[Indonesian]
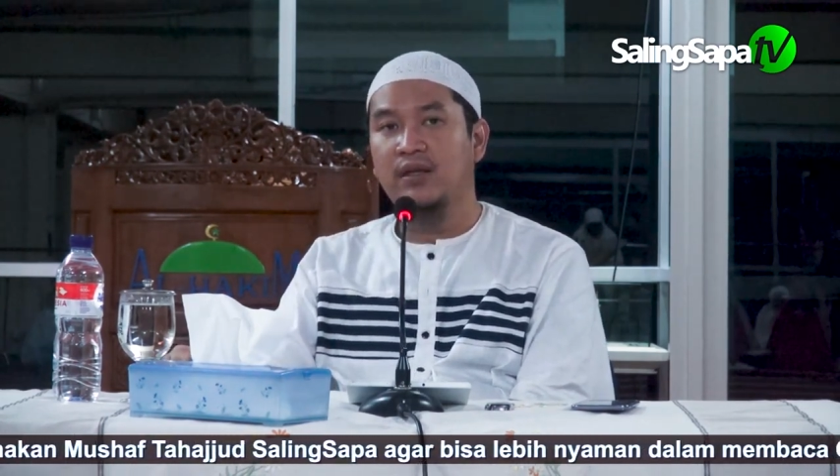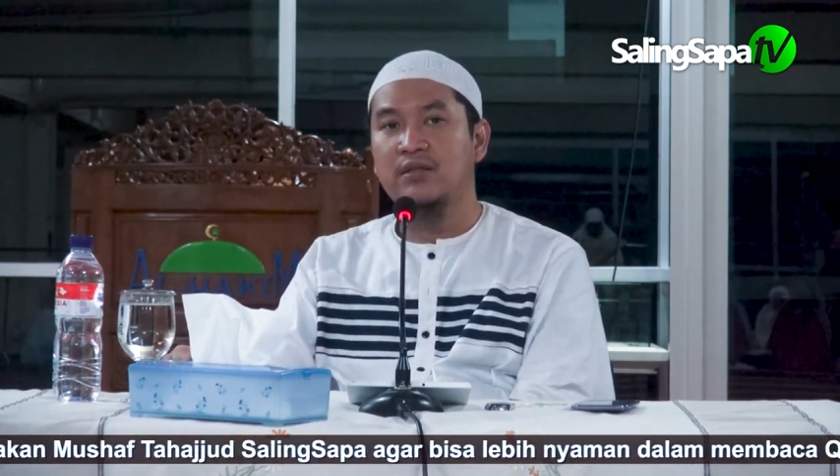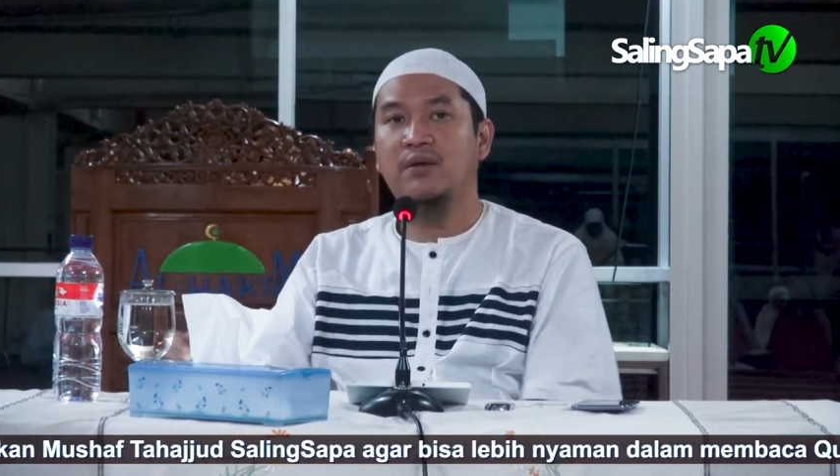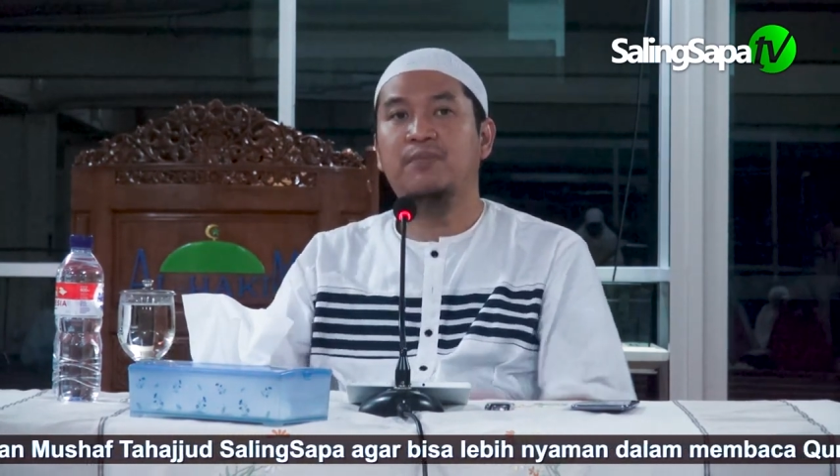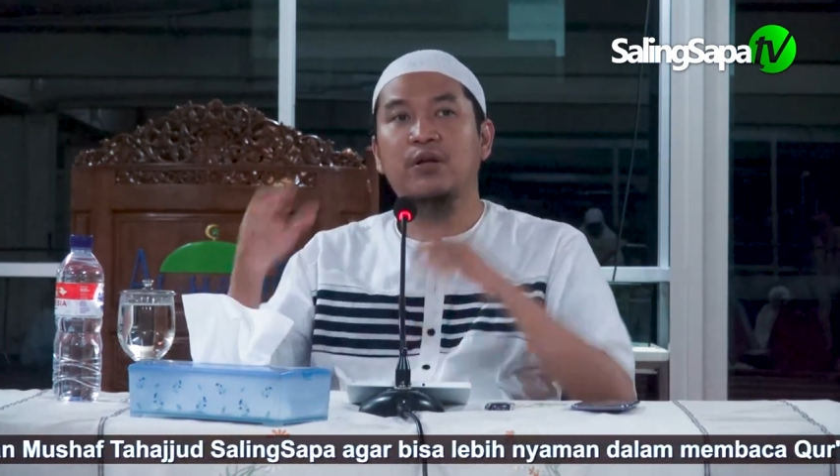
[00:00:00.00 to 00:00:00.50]

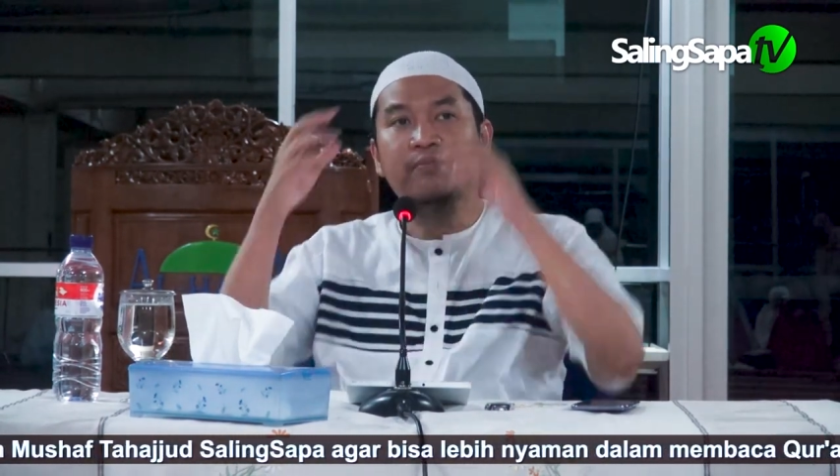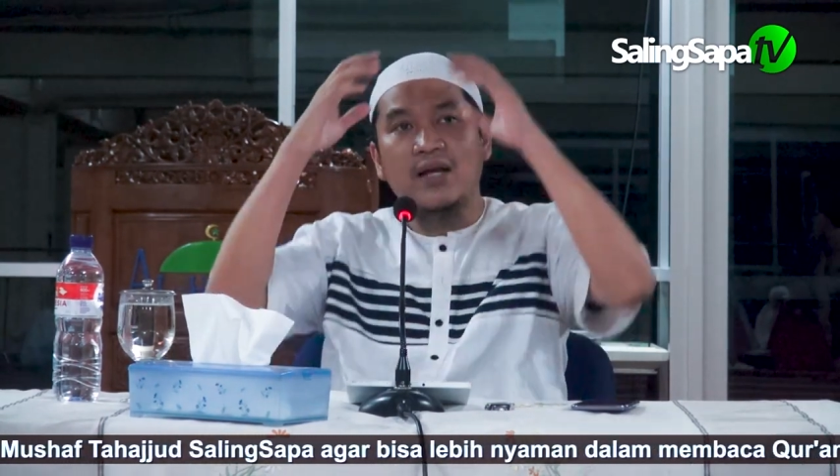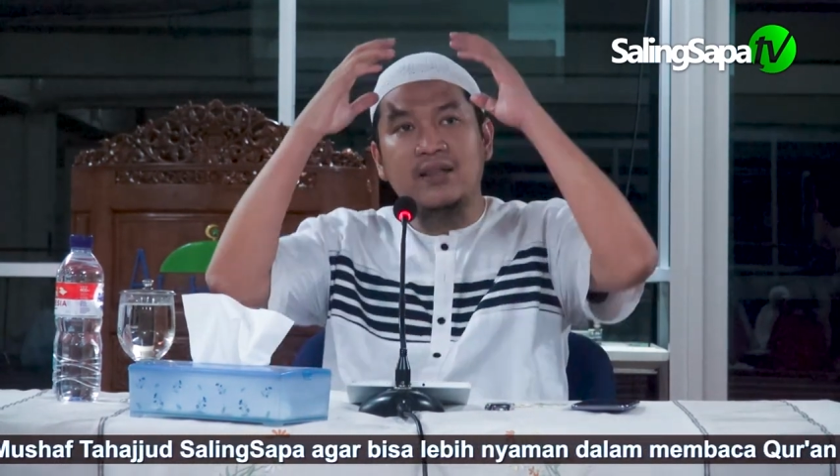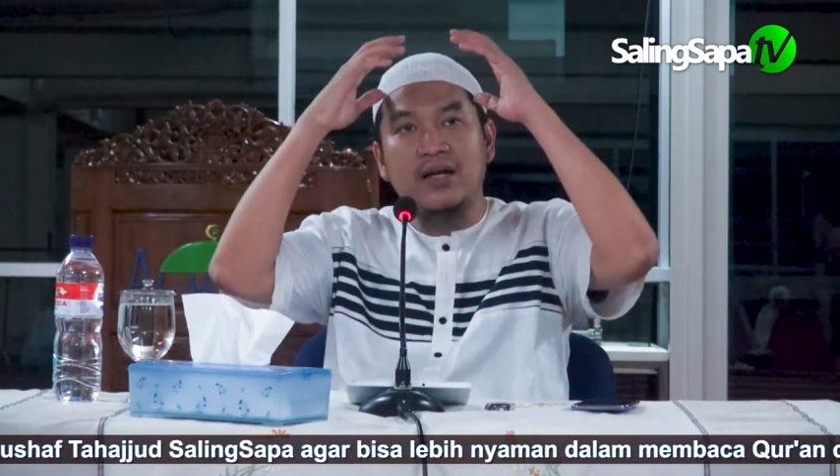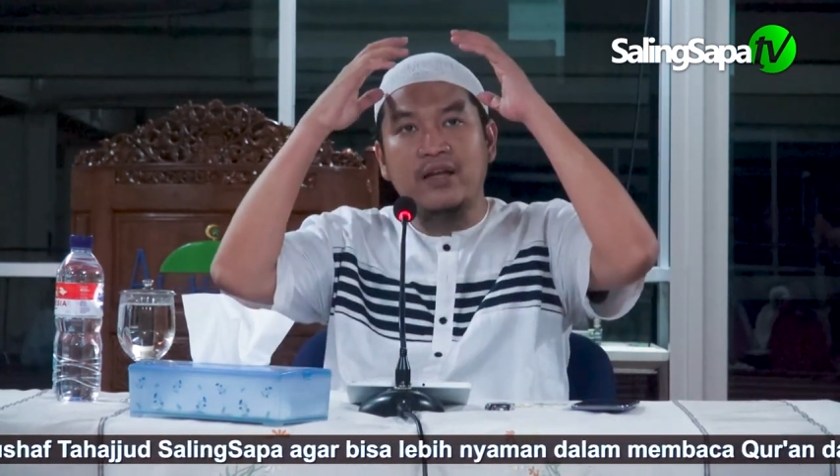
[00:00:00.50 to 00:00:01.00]
sebelum
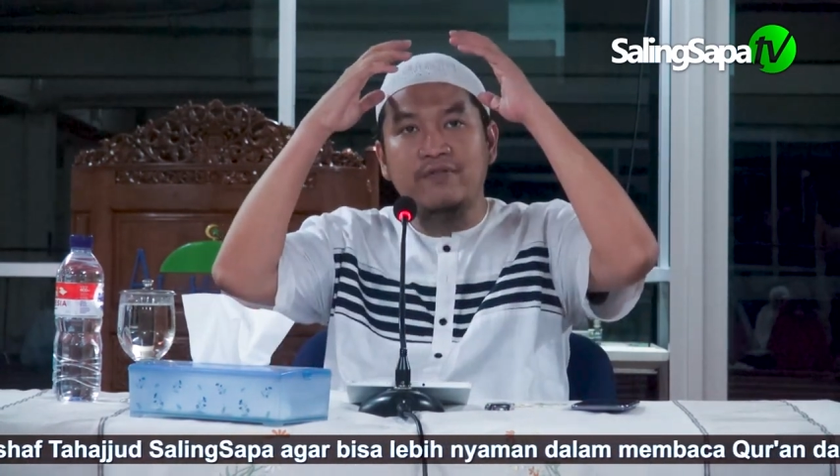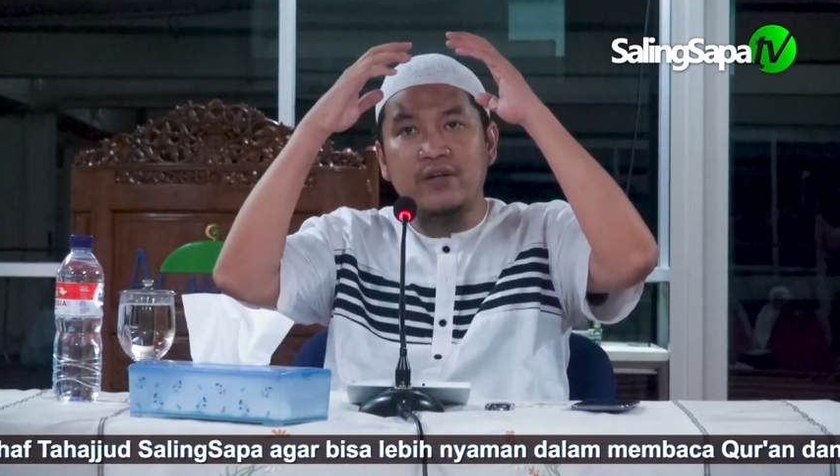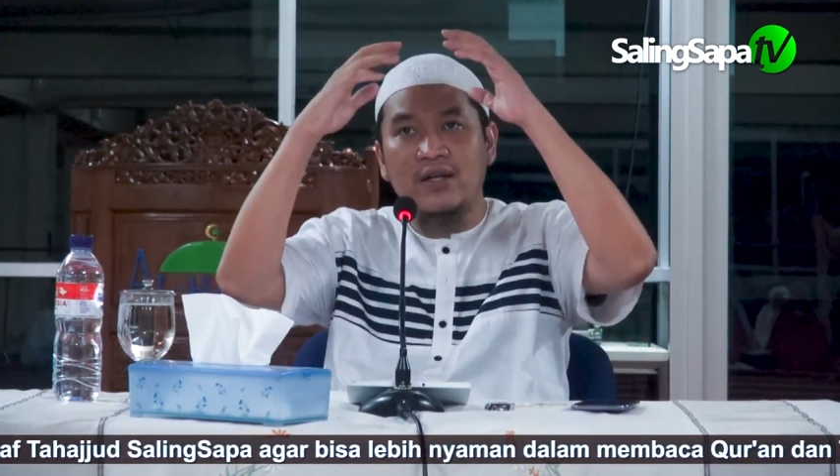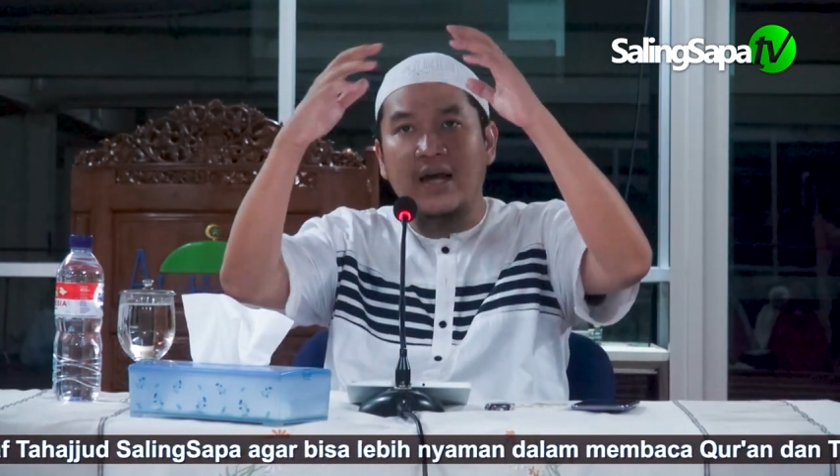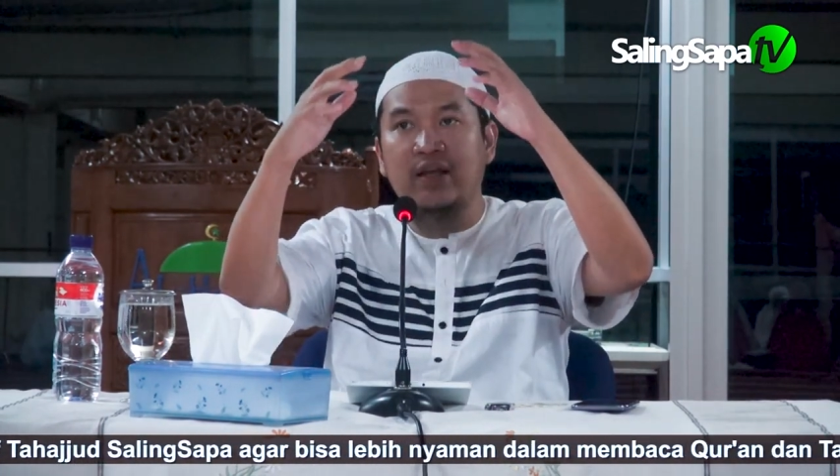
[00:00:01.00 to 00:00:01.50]
datangnya
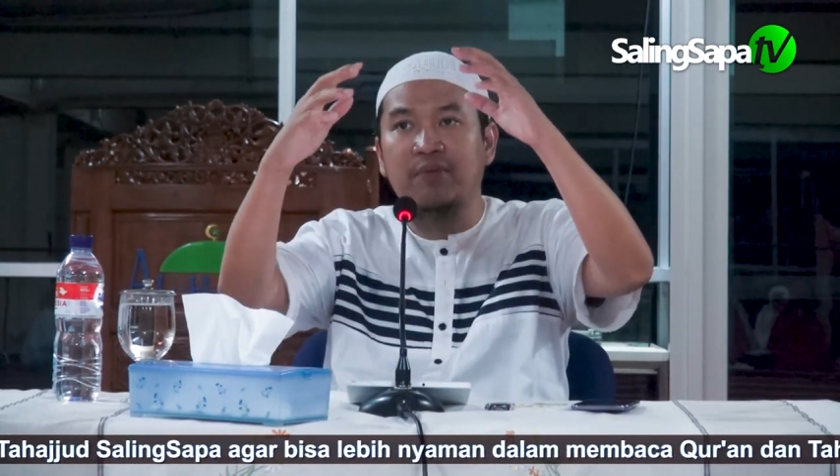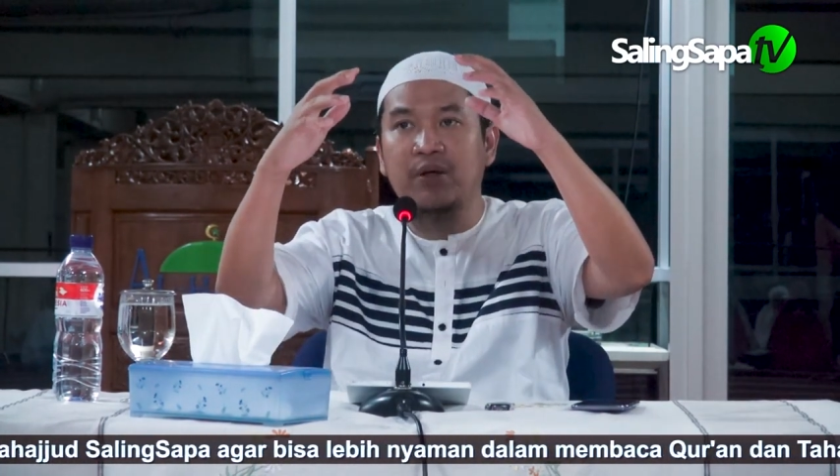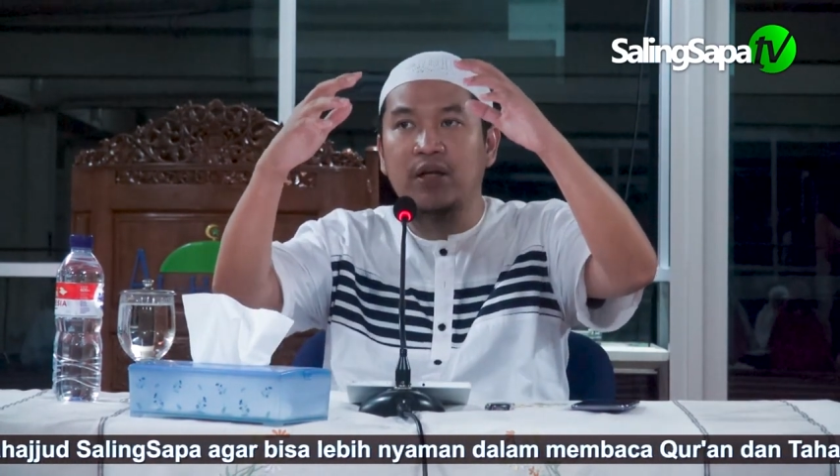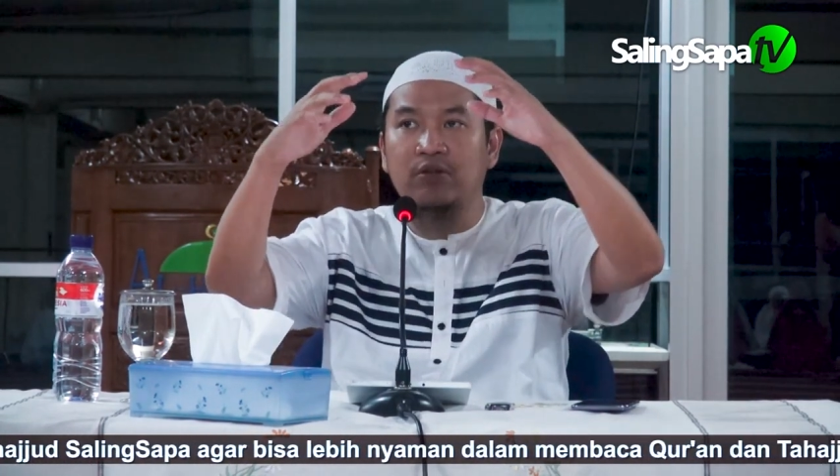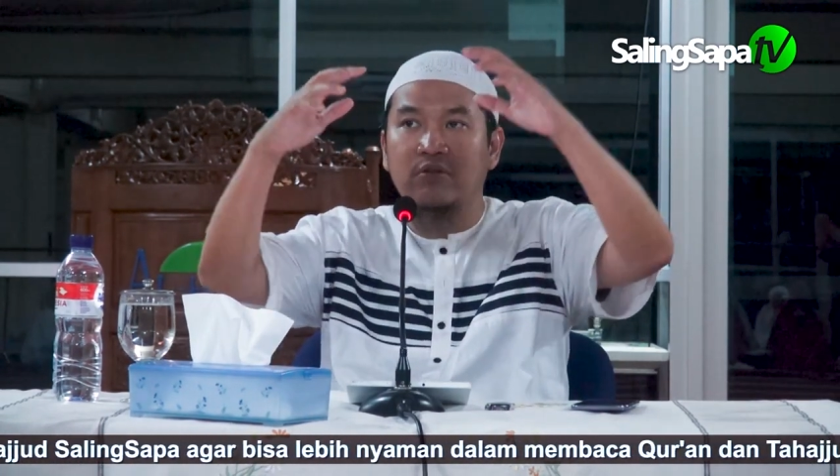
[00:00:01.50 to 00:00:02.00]
fitnah yang
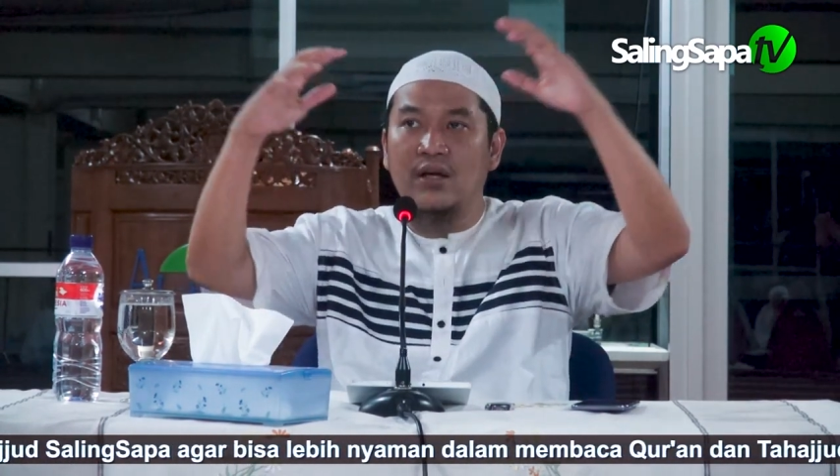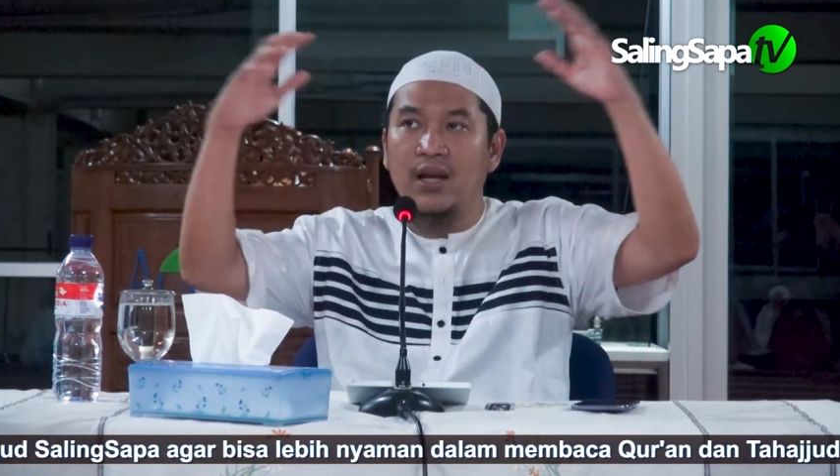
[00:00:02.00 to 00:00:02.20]
begitu